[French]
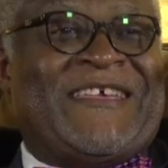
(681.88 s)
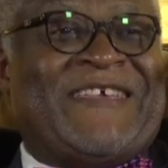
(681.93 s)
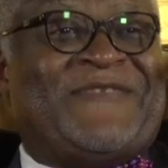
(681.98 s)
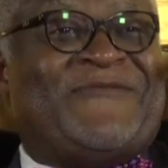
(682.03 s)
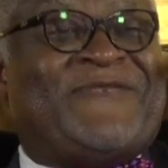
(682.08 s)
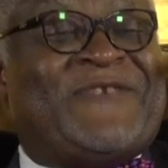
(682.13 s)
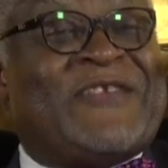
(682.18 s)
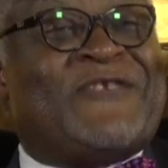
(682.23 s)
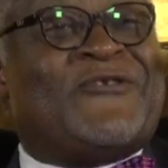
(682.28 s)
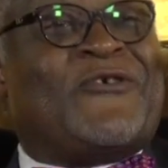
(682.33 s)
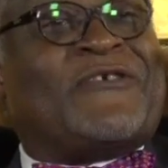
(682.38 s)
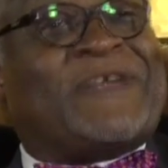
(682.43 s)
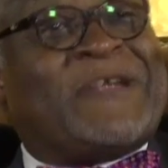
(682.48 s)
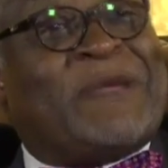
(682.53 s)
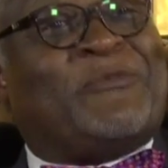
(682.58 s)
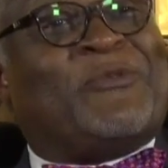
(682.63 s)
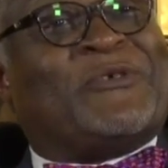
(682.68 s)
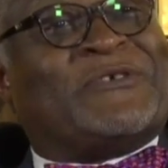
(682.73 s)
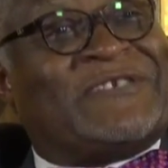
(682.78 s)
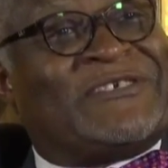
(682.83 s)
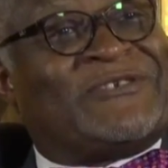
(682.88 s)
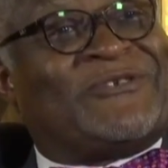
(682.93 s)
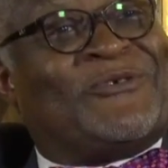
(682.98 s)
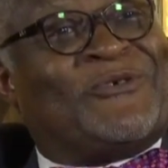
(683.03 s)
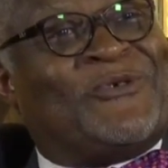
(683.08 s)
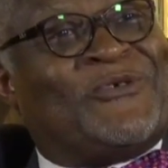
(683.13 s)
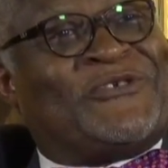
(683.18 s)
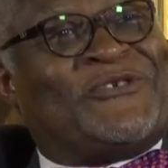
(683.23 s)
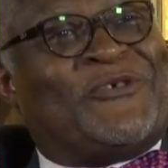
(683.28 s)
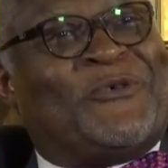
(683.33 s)
Il vient donc déposer son
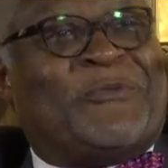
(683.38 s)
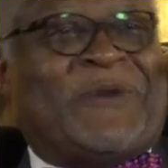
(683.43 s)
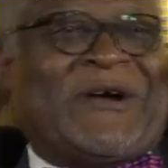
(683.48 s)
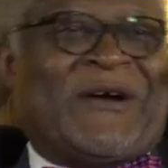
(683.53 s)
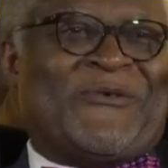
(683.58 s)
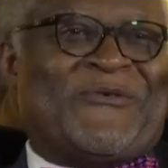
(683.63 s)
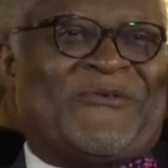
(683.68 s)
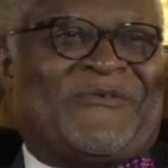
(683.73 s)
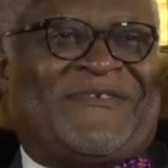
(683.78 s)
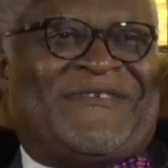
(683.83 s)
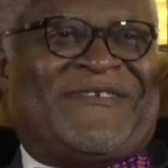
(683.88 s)
dossier au barreau.